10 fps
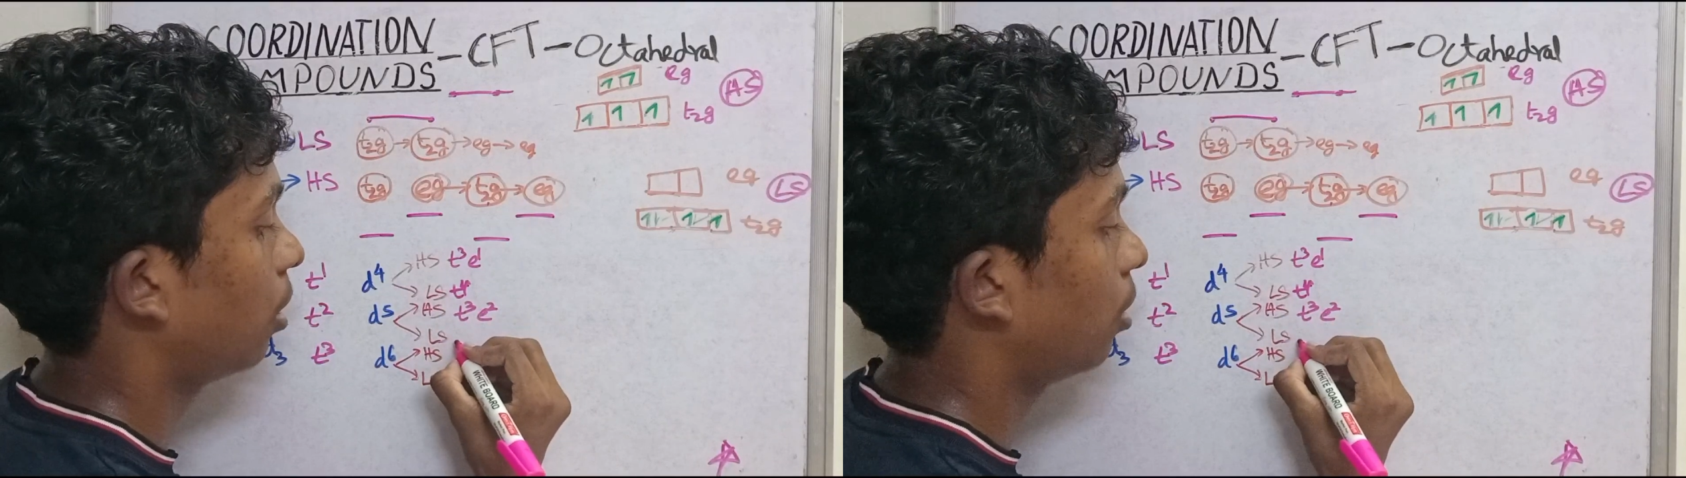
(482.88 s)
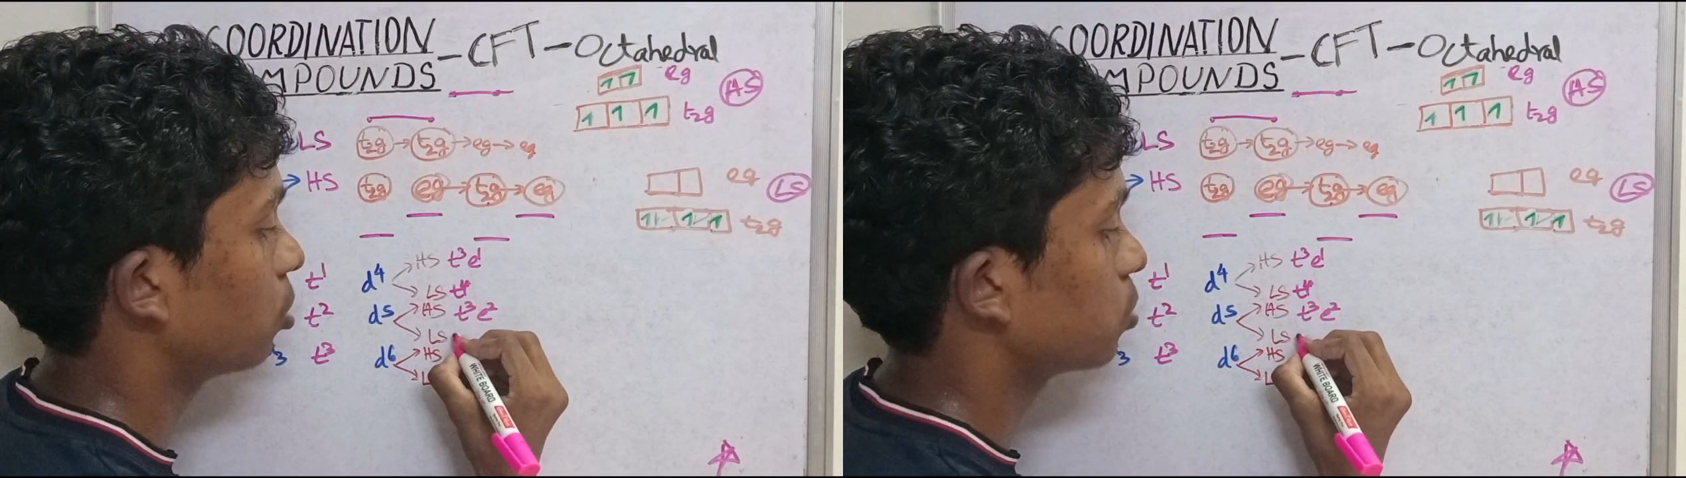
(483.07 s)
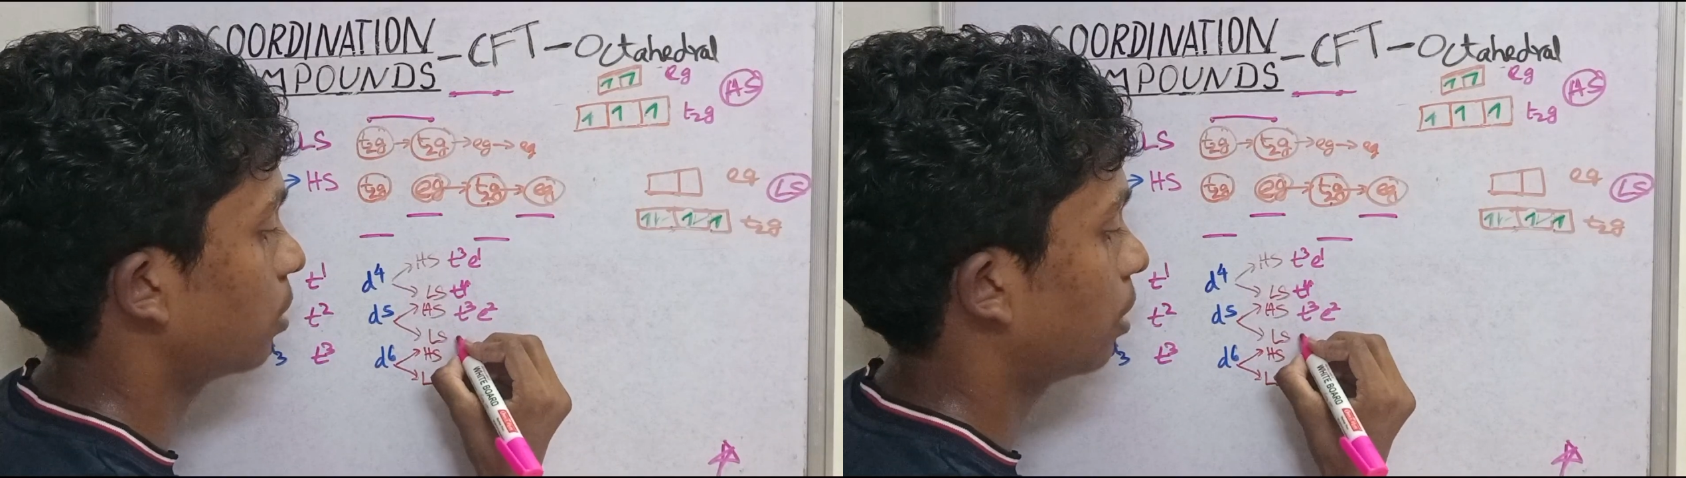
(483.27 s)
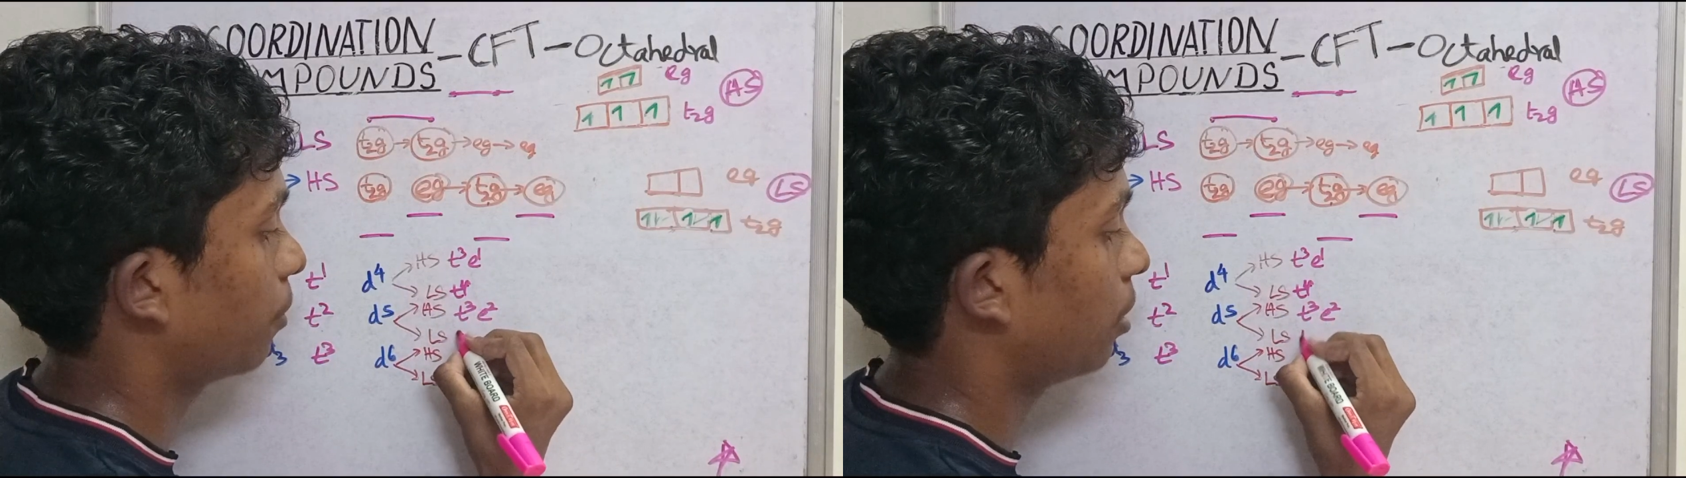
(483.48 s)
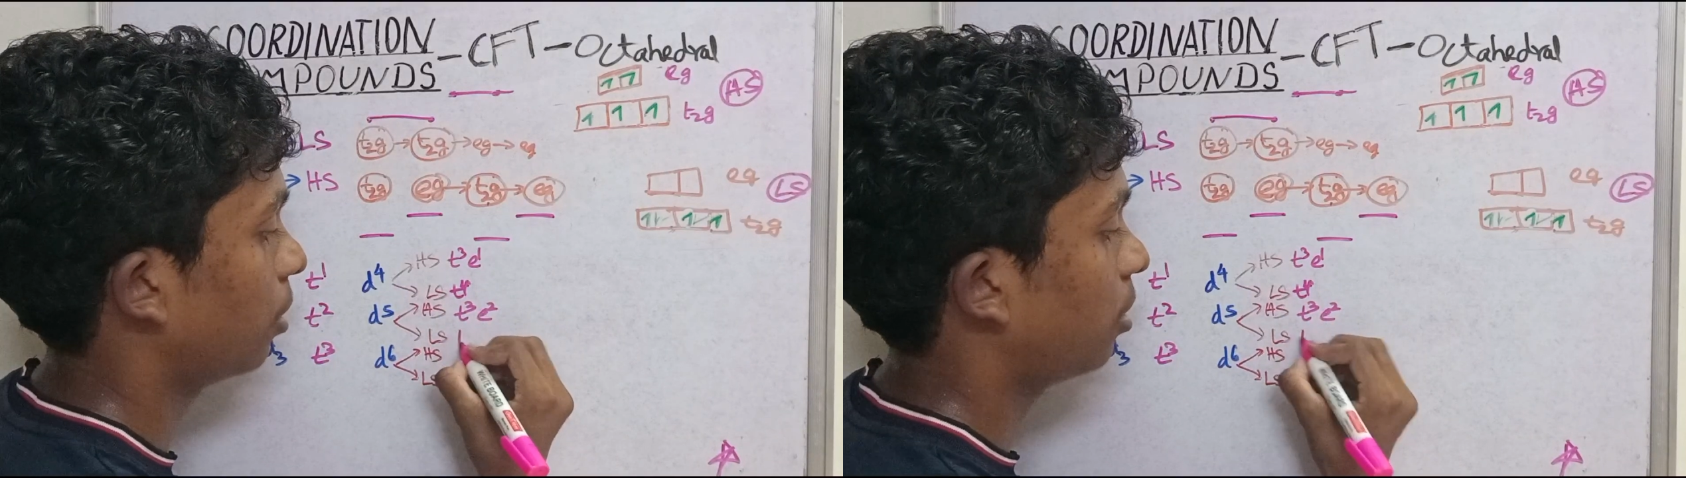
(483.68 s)
லோ ஸ்பின்
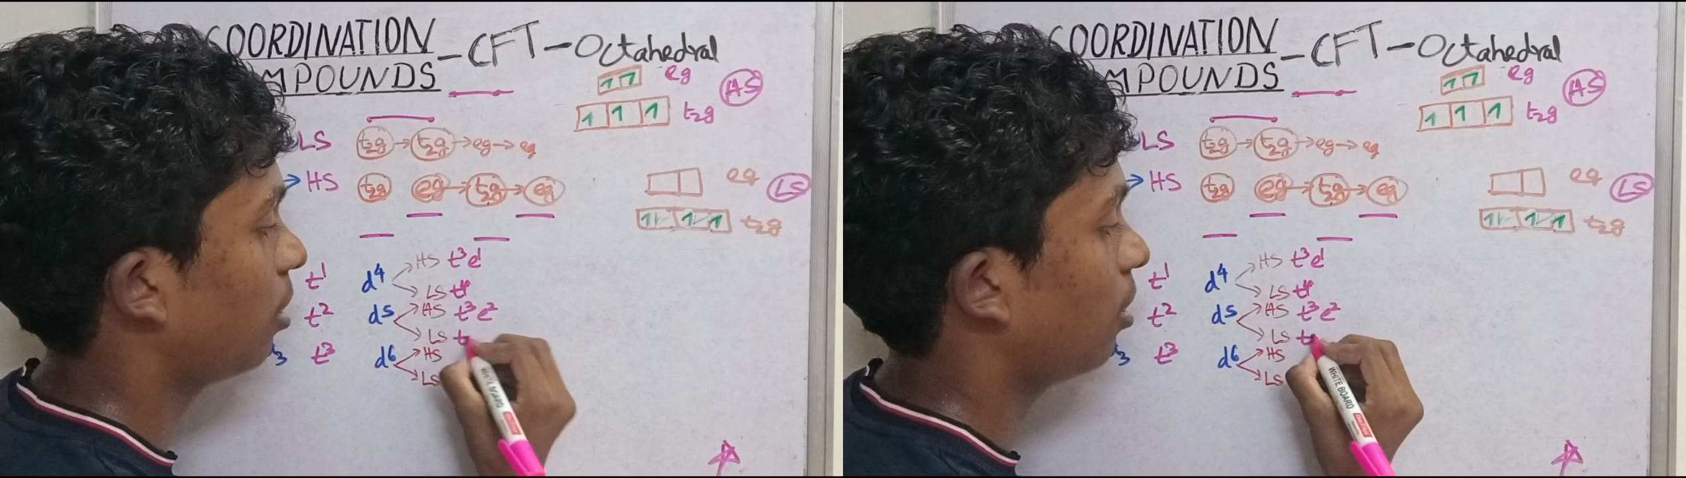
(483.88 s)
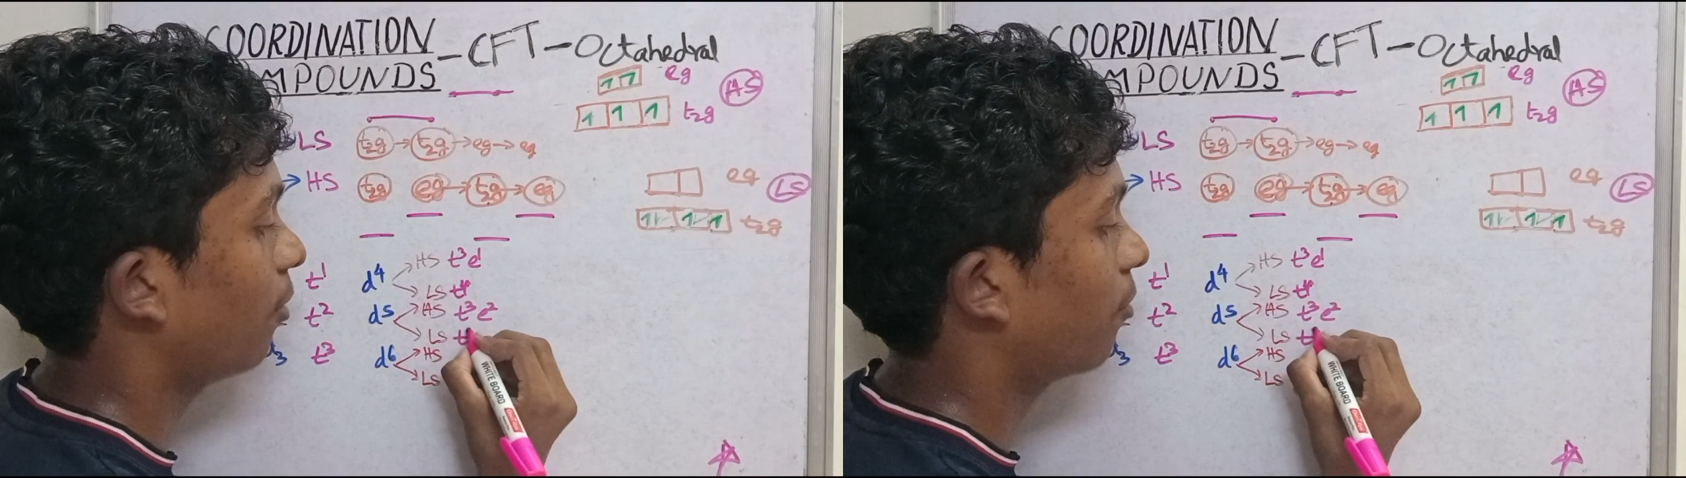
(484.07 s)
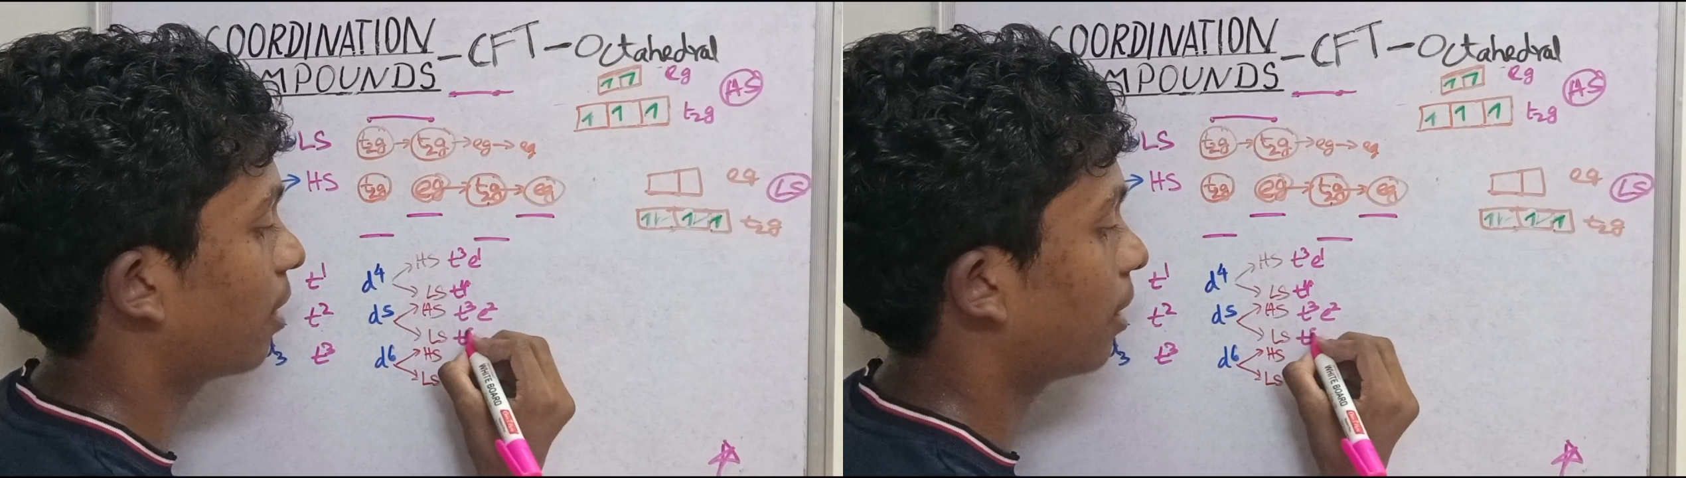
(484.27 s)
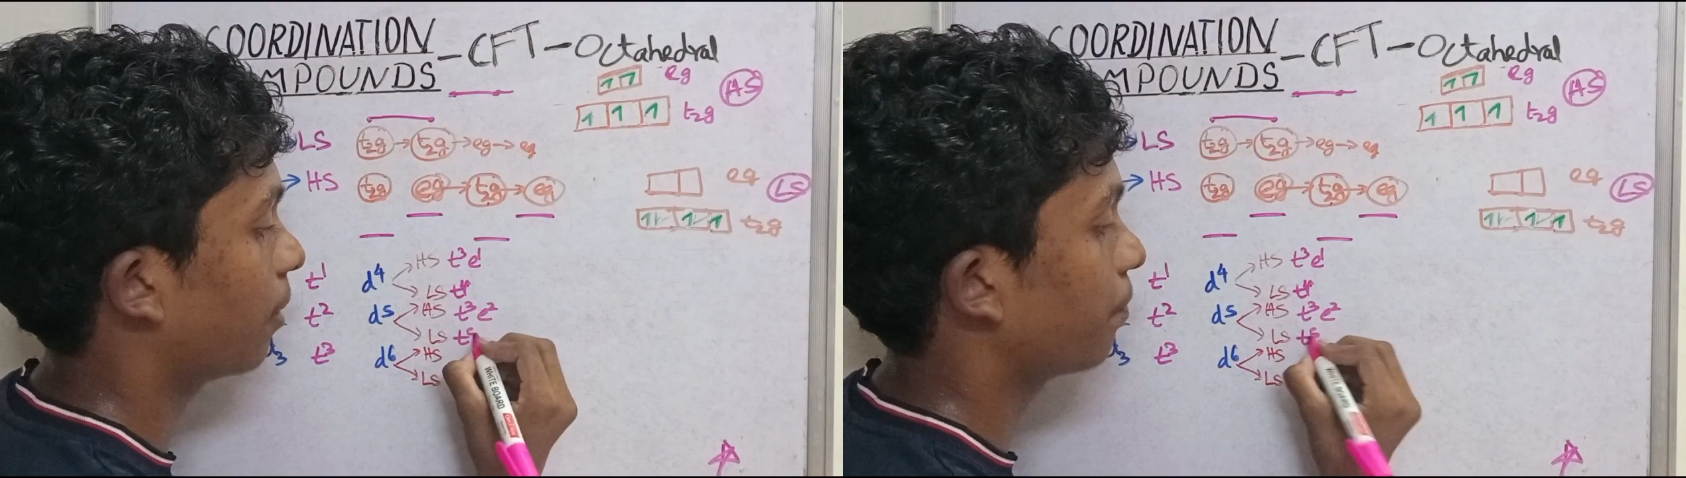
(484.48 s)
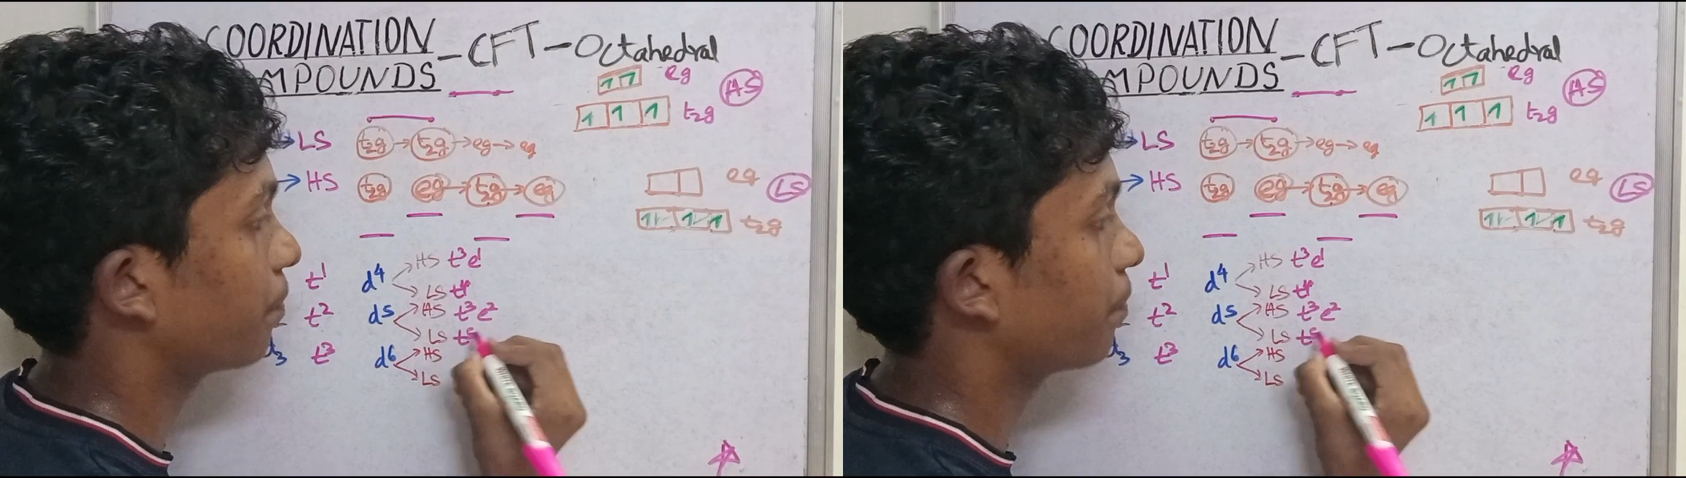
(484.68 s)
எப்படி டி ஃபைவ்